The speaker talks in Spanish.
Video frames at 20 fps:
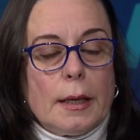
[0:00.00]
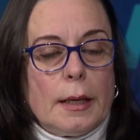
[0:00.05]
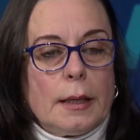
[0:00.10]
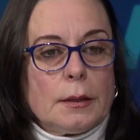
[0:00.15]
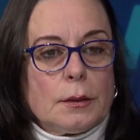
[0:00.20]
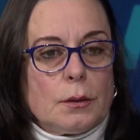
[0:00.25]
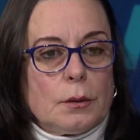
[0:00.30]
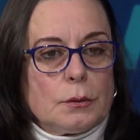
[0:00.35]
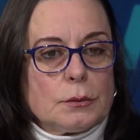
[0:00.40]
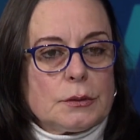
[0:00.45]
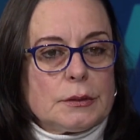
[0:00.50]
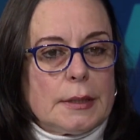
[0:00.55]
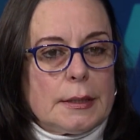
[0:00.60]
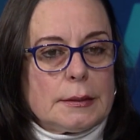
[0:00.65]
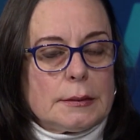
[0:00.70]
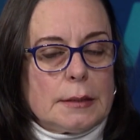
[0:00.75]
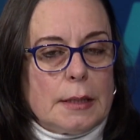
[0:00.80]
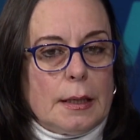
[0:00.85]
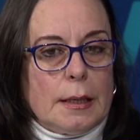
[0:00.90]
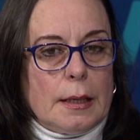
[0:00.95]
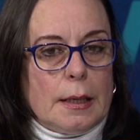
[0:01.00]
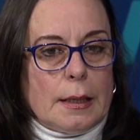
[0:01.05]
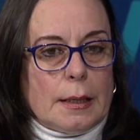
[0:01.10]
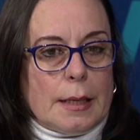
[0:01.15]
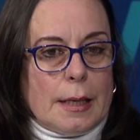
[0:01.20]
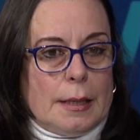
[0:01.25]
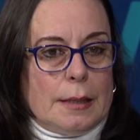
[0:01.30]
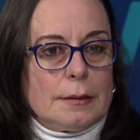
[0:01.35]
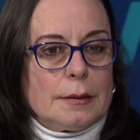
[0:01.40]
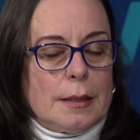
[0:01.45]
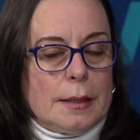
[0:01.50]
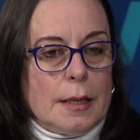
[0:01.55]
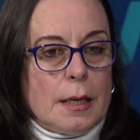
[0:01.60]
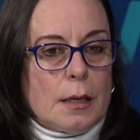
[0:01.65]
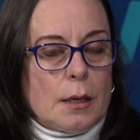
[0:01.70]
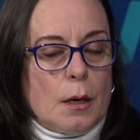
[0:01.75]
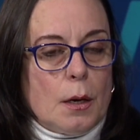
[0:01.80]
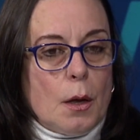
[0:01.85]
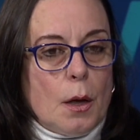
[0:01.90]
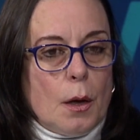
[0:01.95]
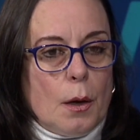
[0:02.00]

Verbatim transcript: Entonces quieren tener